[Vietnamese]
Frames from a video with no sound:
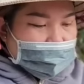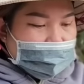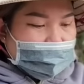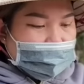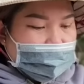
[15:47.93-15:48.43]

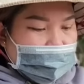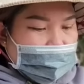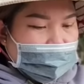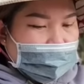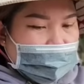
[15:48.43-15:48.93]
đi
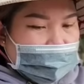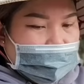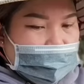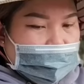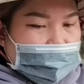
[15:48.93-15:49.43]
về
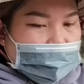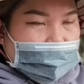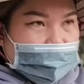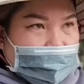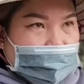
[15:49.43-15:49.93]
nhà gặp
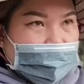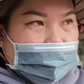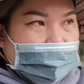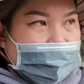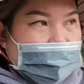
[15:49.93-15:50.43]
ba mặt một
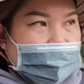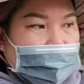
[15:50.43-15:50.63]
lời